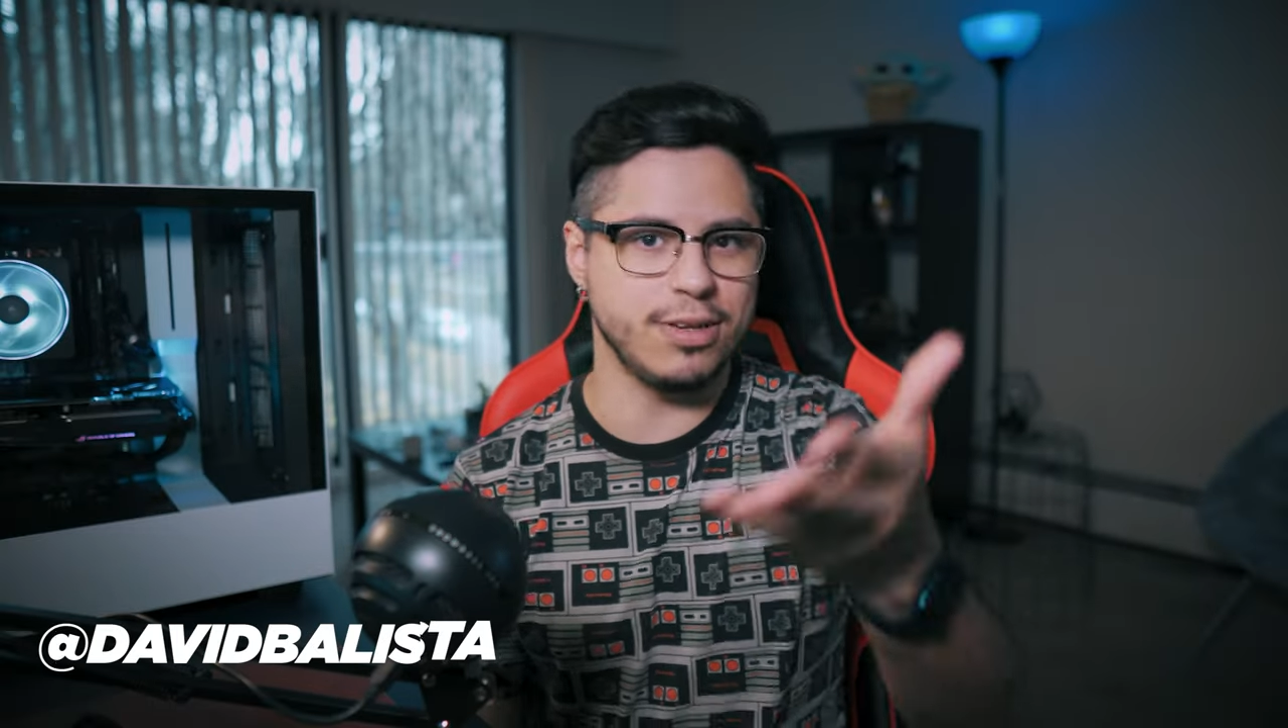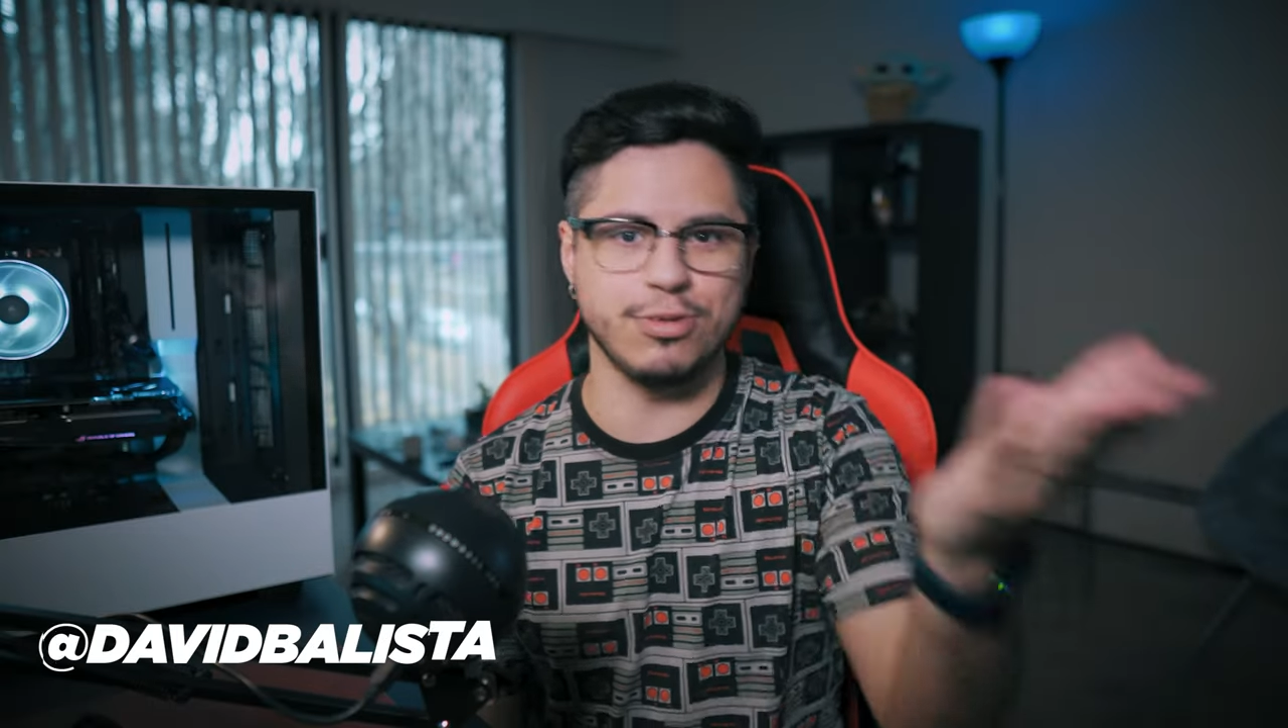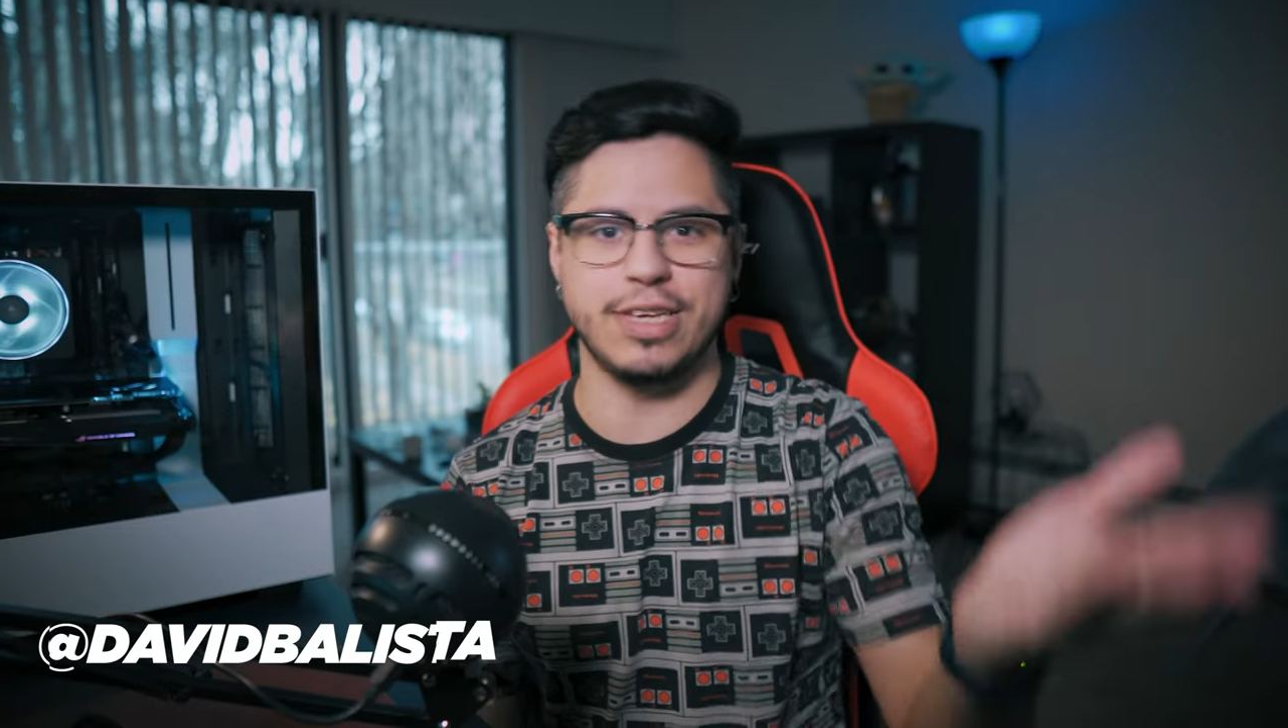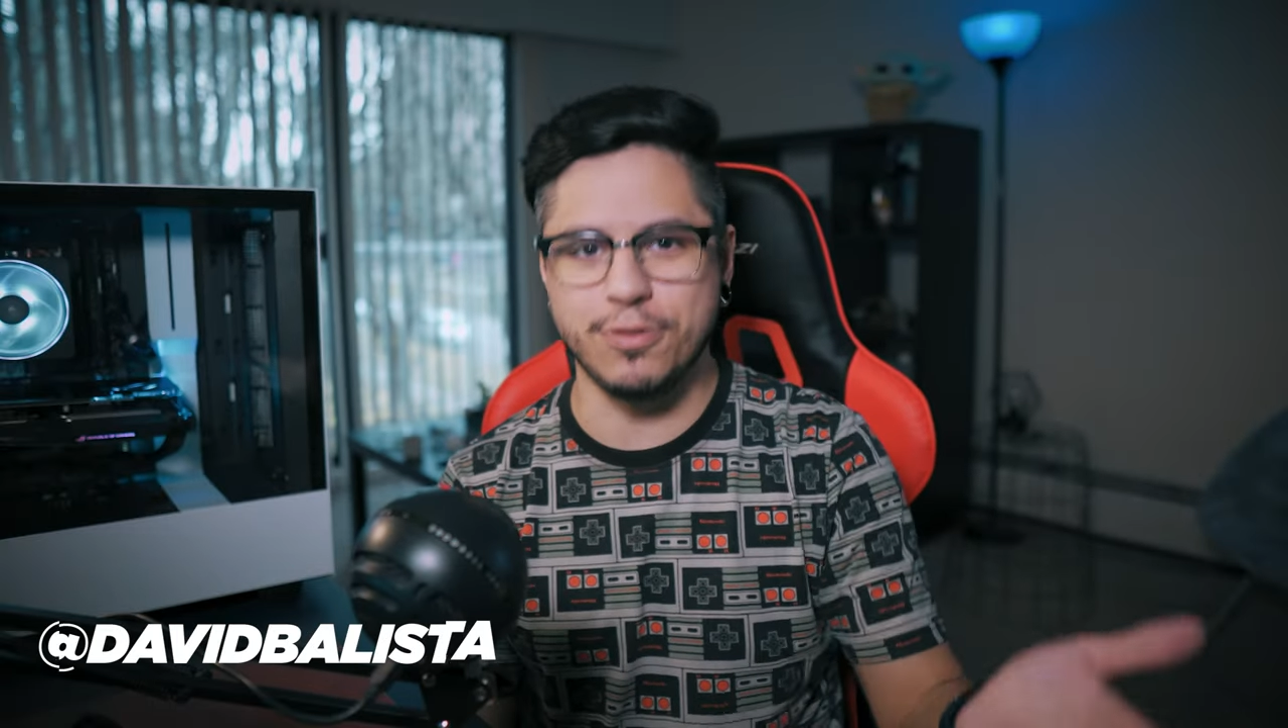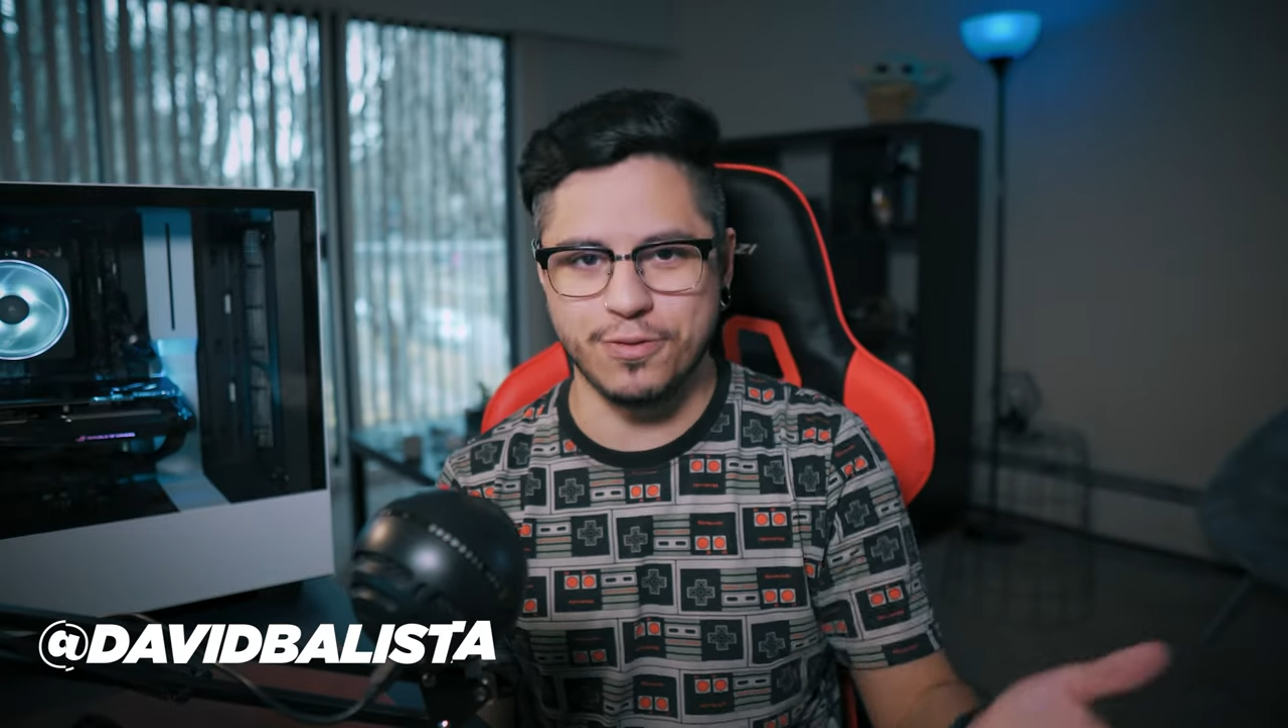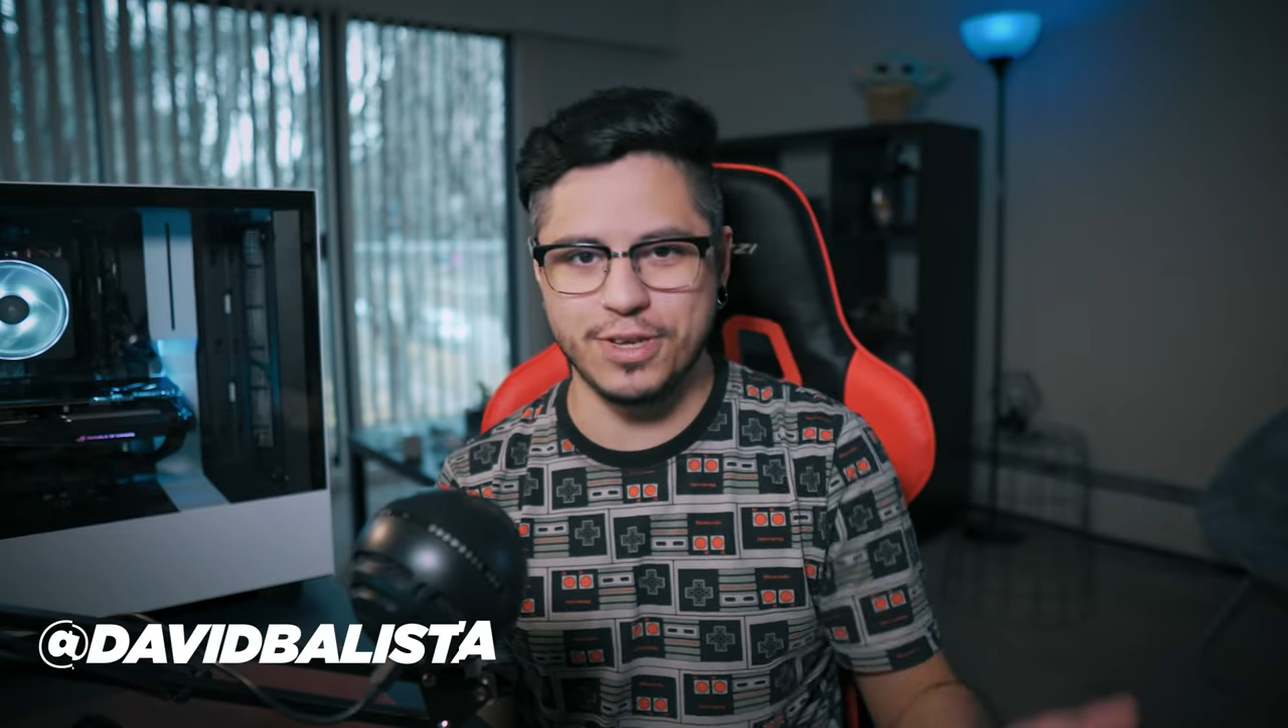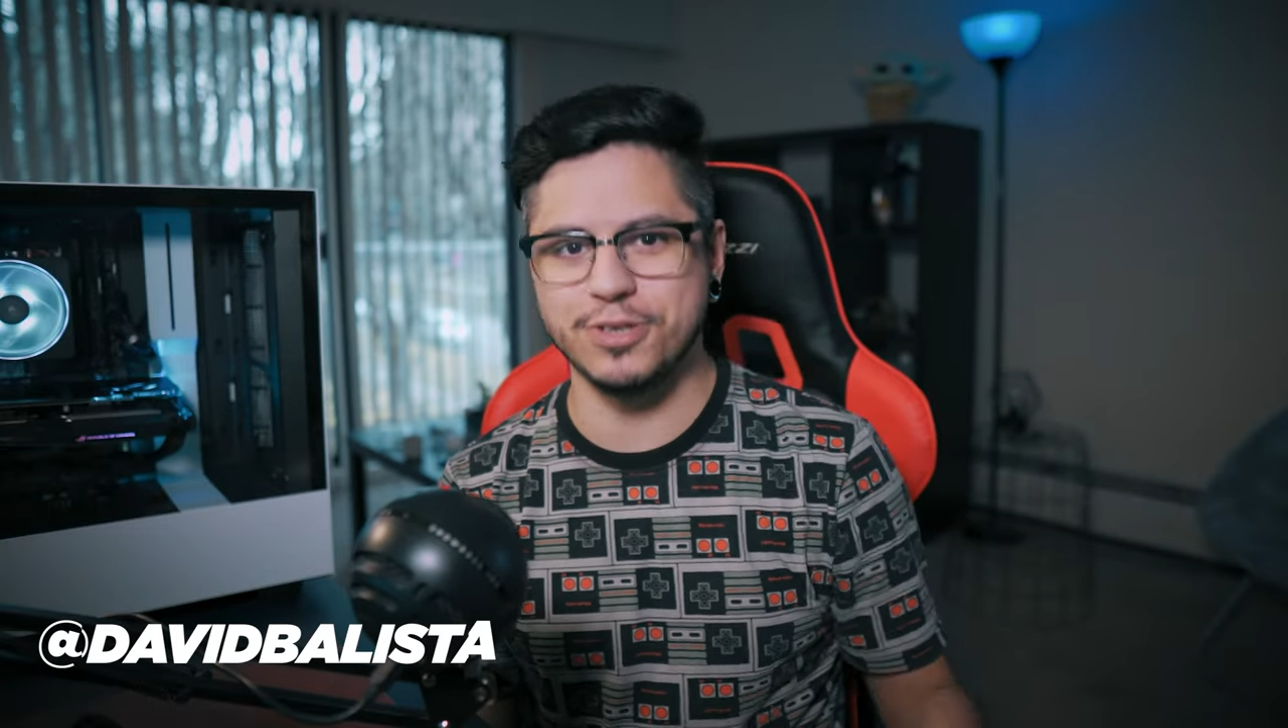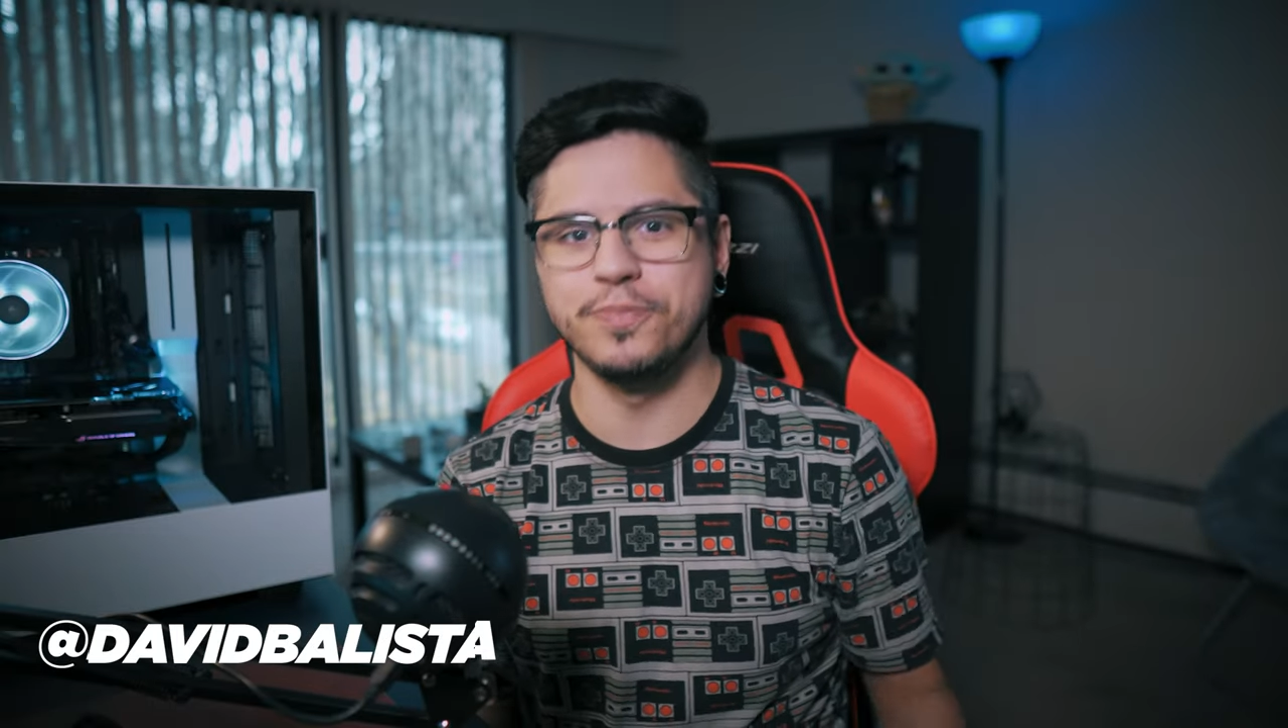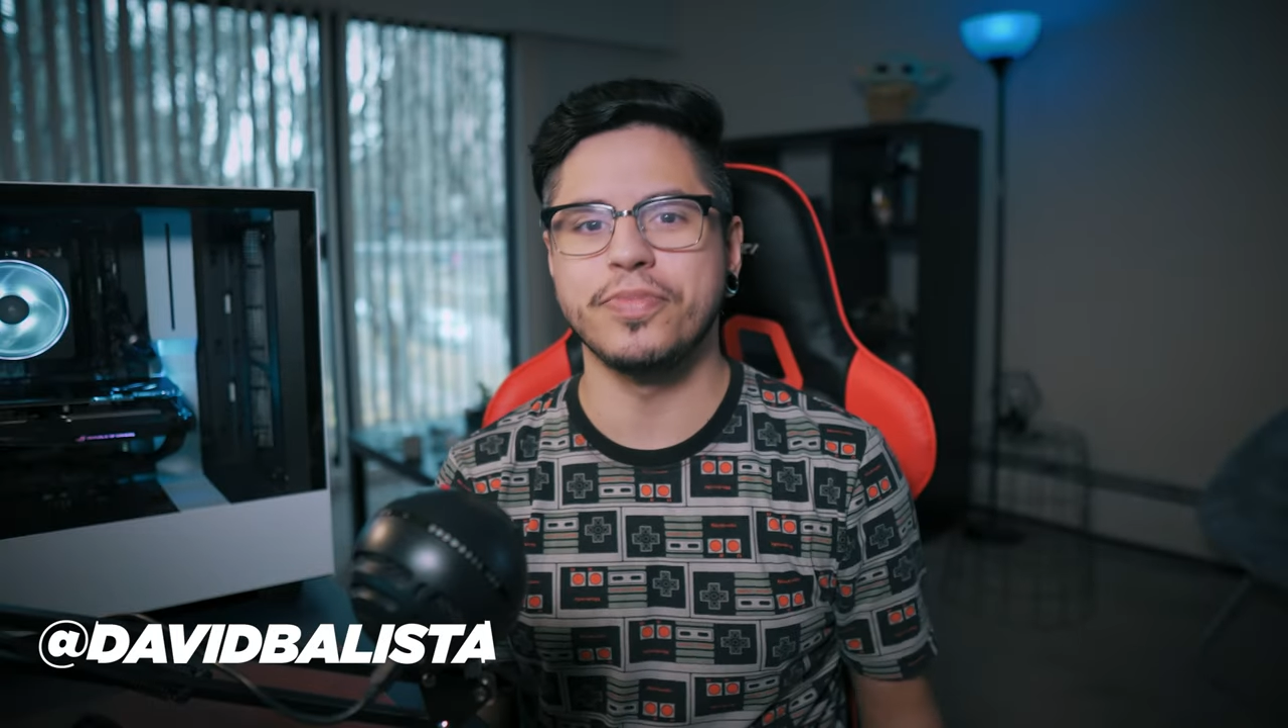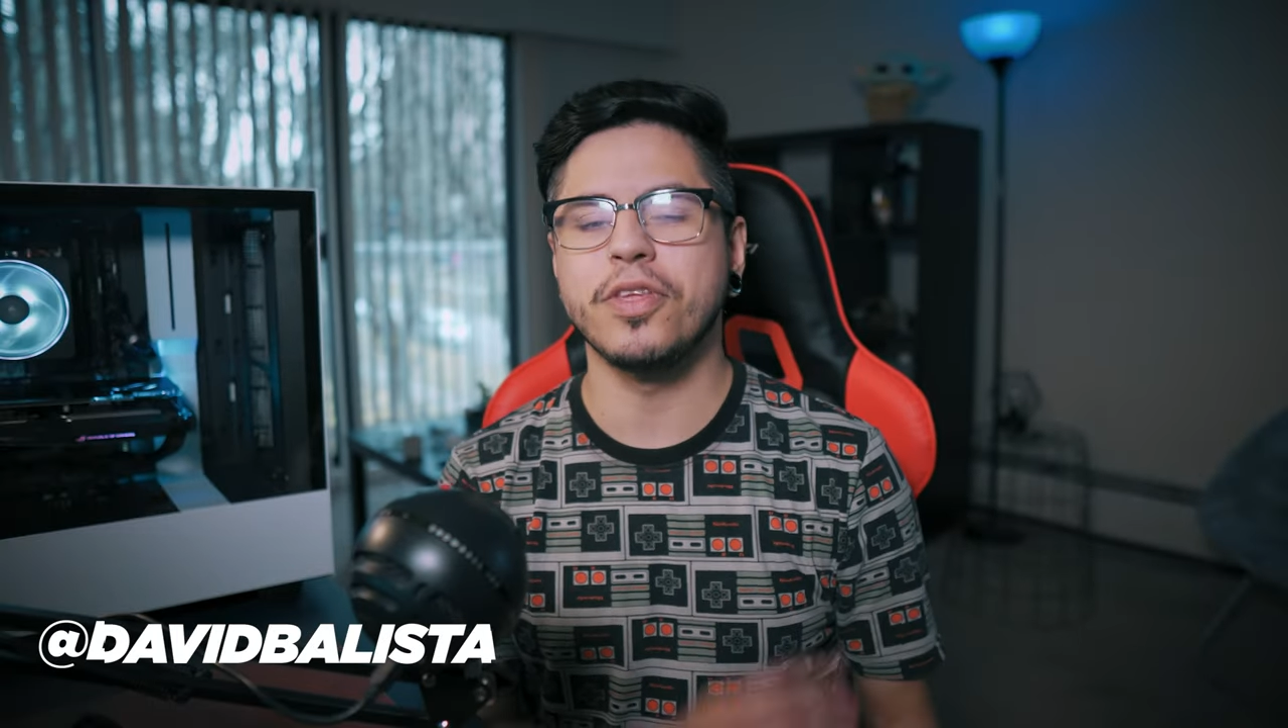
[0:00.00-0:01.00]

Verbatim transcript: tenham gostado do vídeo.